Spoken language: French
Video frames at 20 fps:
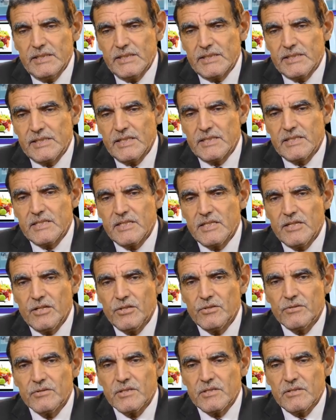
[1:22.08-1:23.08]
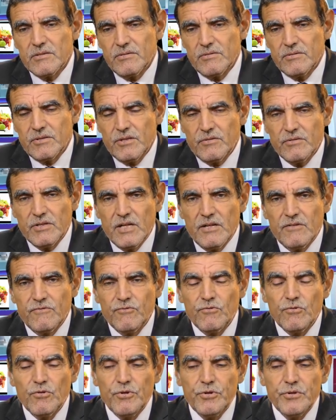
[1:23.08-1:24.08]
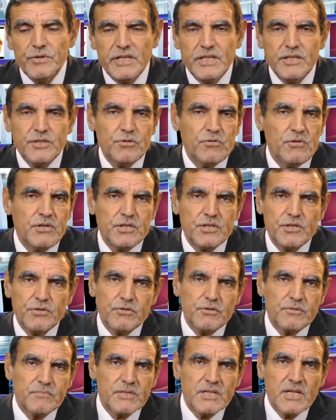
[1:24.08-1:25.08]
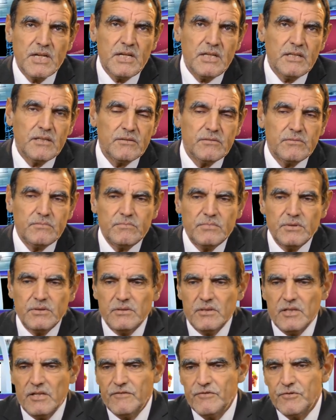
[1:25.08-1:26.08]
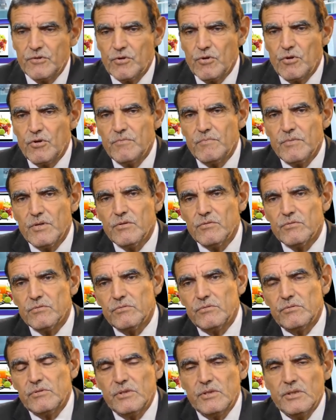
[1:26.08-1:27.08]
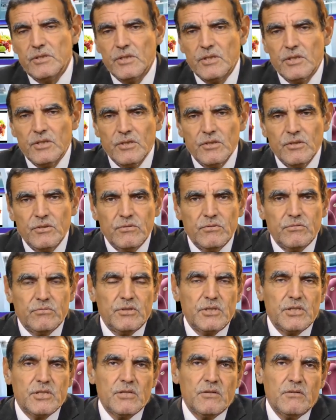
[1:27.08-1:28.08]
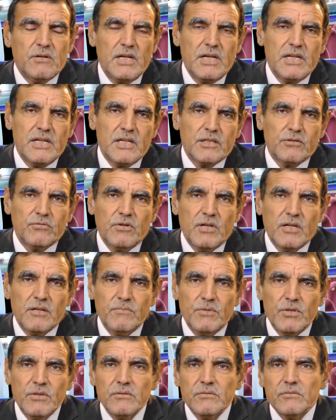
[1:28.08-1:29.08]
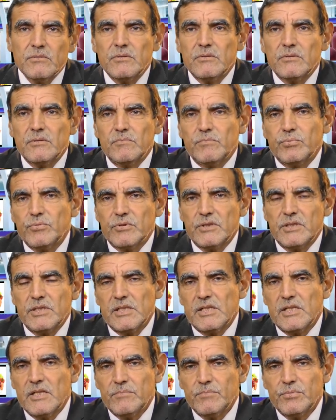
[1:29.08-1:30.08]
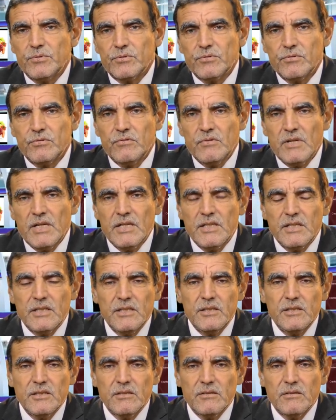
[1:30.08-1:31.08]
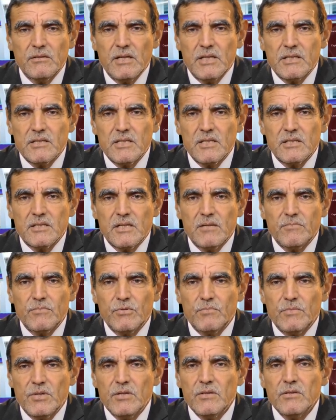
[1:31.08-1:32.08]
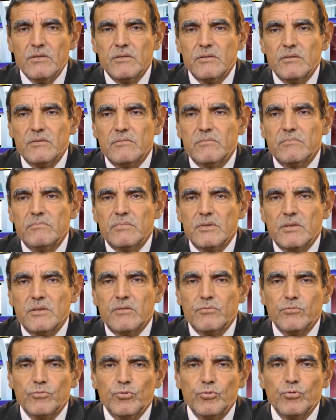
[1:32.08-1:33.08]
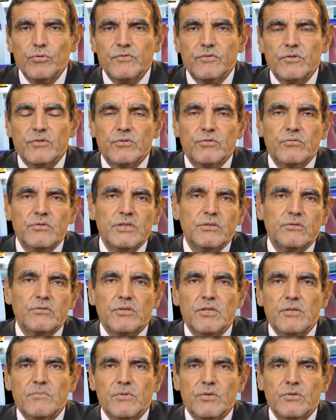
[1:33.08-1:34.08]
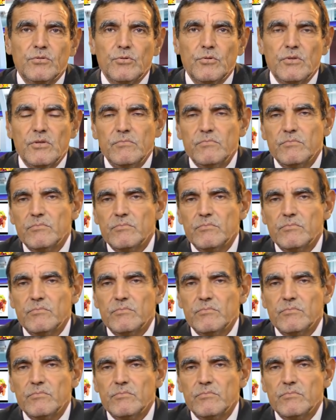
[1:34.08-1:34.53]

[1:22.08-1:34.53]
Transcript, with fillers: cette science qu'on a voulu utiliser comme ça, aveuglement ou ou disons aléatoirement, euh, pour dire n'importe quoi, et euh, à un certain moment, euh, ben, on trouve dans tous les documents, de,